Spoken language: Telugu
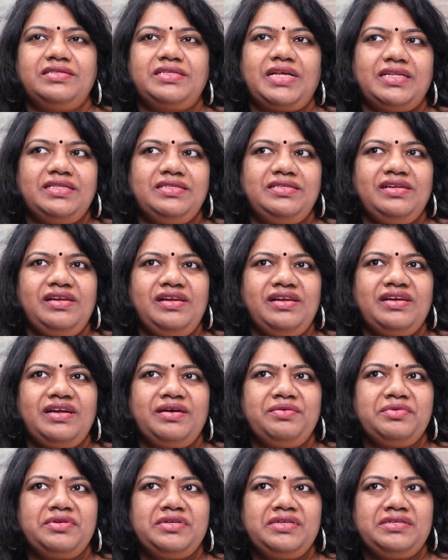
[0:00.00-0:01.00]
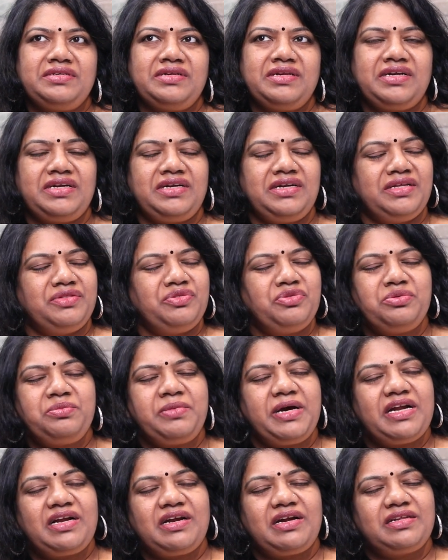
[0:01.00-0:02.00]
సజ్జల రామకృష్ణారెడ్డి ఎందుకు
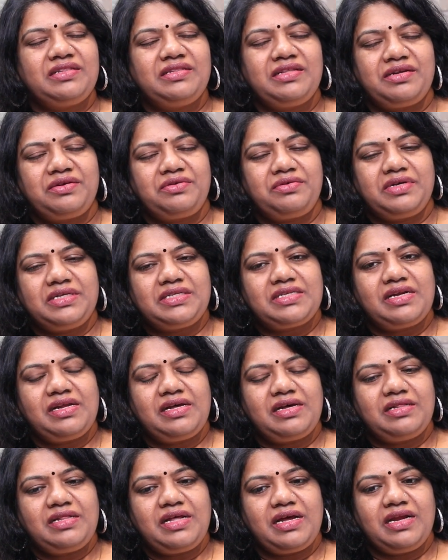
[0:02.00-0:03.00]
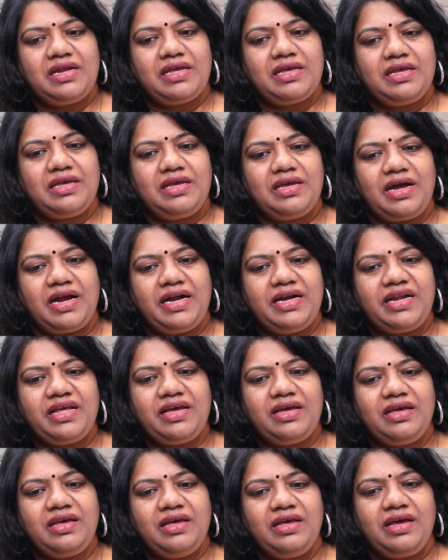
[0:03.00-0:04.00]
మాట్లాడతారో అసలు దానికి
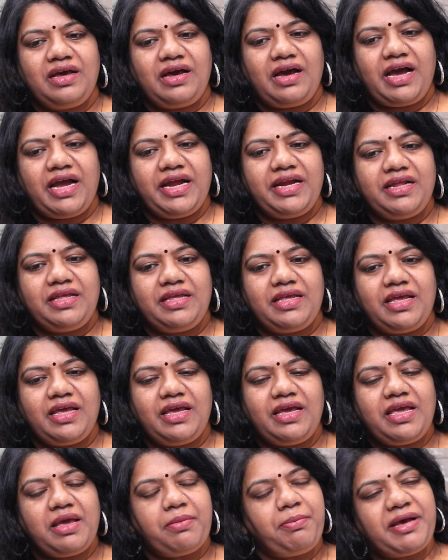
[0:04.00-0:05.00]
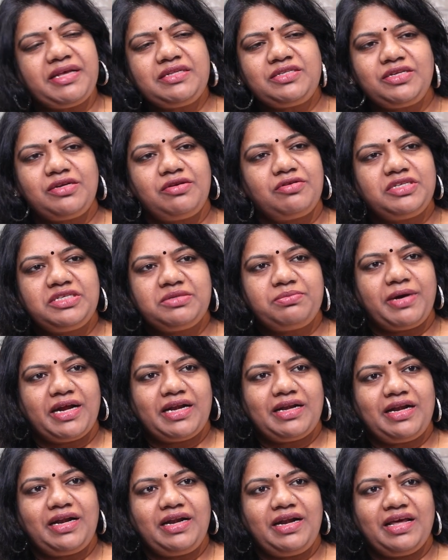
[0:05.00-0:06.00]
అంటే ఆయన ఏ కెపాసిటీలో వచ్చి
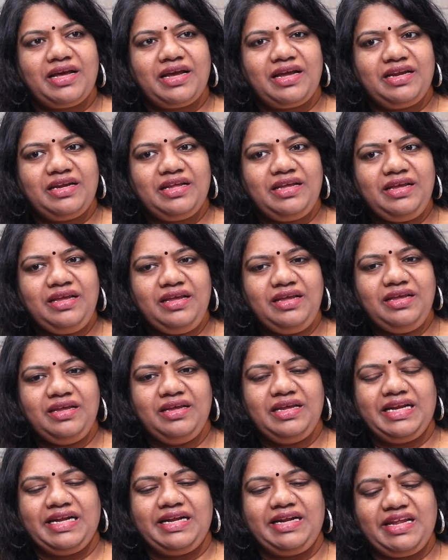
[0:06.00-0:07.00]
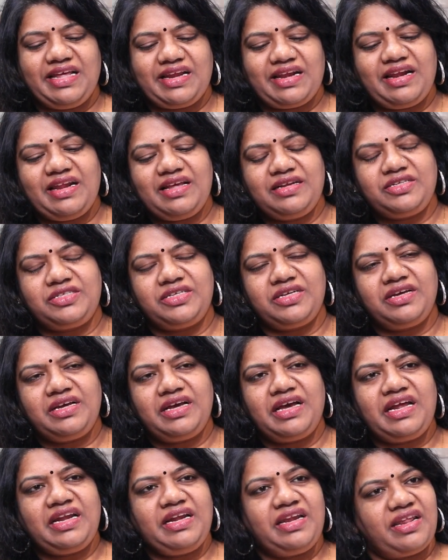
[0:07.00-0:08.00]
మాట్లాడినా కానీ
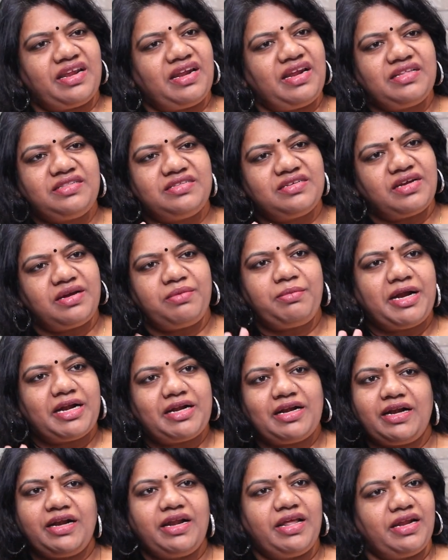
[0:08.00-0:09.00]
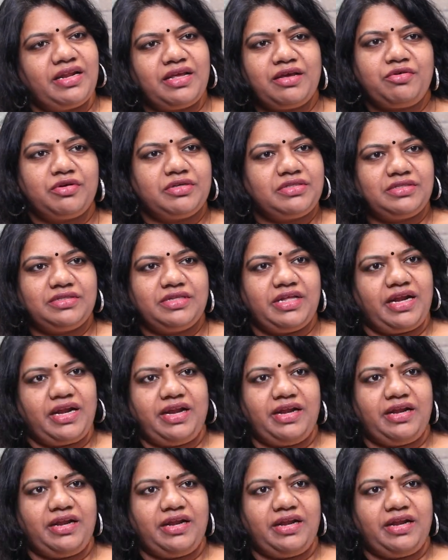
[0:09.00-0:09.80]
నిర్లక్ష్యంగా నిర్లజ్జగా మాట్లాడడానికే వస్తున్నారు